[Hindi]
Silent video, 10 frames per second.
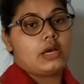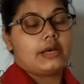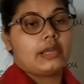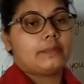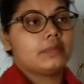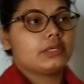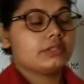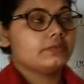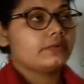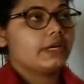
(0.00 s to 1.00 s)
अगर आपने
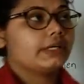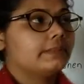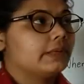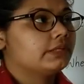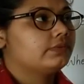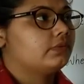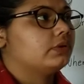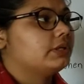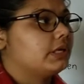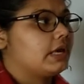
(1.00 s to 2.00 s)
किसी फ्रेंड के पास
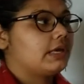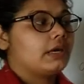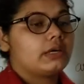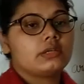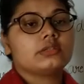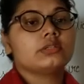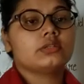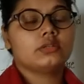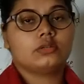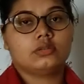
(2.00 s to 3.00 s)
फ़ोन किया है या किसी
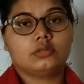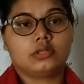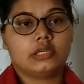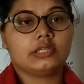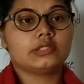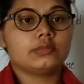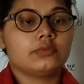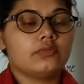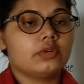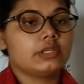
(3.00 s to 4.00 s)
रिलेशन
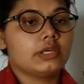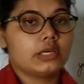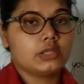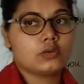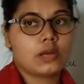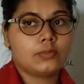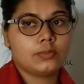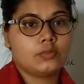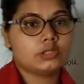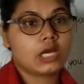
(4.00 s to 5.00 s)
में फ़ोन किया है तो
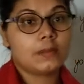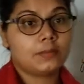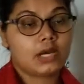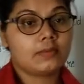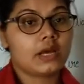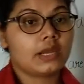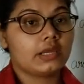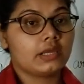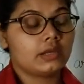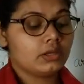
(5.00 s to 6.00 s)
आपने पूछा आप कब आ
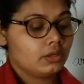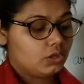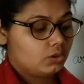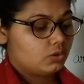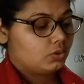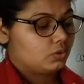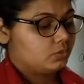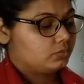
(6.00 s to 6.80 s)
रहे हैं तो